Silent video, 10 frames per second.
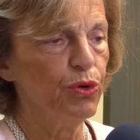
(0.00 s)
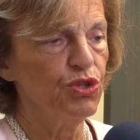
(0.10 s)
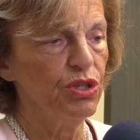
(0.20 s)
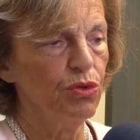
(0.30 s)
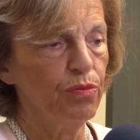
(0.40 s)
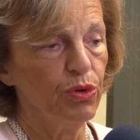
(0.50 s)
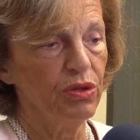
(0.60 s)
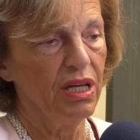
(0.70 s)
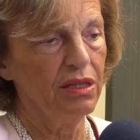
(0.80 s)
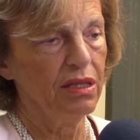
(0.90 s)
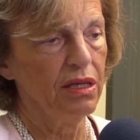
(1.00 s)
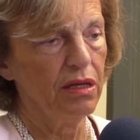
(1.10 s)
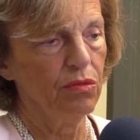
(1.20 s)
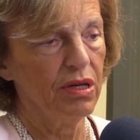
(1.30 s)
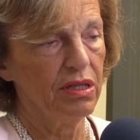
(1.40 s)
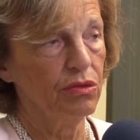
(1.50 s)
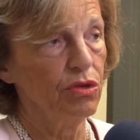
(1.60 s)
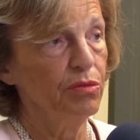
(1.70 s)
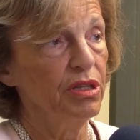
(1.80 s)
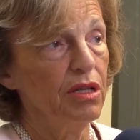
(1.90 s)
progetto importante che riguarda
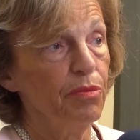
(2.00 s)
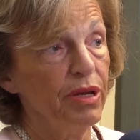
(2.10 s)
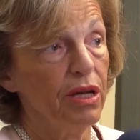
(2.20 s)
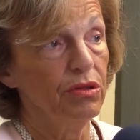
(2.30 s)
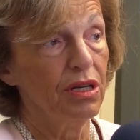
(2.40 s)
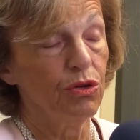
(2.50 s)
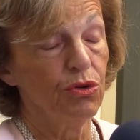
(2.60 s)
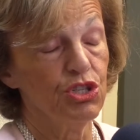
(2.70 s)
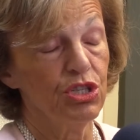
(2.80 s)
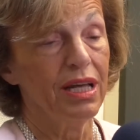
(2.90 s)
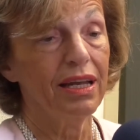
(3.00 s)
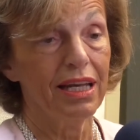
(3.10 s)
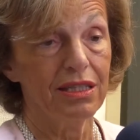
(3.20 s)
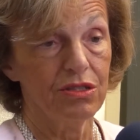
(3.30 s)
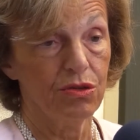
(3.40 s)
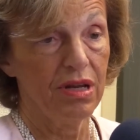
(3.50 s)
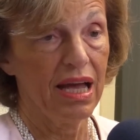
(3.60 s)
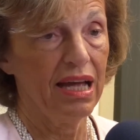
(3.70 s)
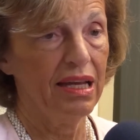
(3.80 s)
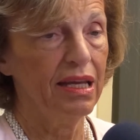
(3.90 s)
naturalmente il piano della cronicità
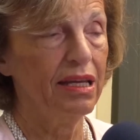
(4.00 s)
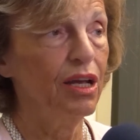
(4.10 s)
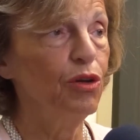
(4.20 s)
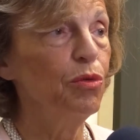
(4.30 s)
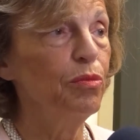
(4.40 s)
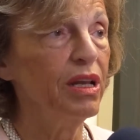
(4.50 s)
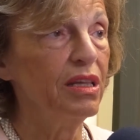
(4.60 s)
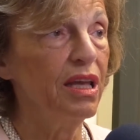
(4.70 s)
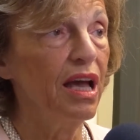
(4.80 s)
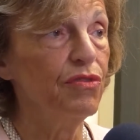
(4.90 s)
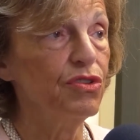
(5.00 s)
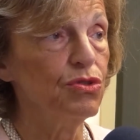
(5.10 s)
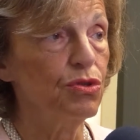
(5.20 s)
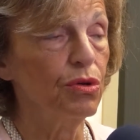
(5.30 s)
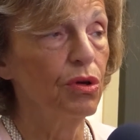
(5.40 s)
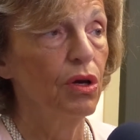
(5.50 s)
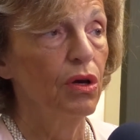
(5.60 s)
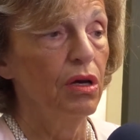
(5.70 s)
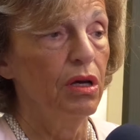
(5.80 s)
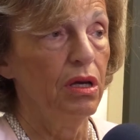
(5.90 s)
nazionale e che in Lombardia ha visto
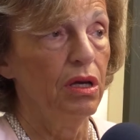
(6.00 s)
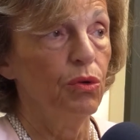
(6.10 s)
eh,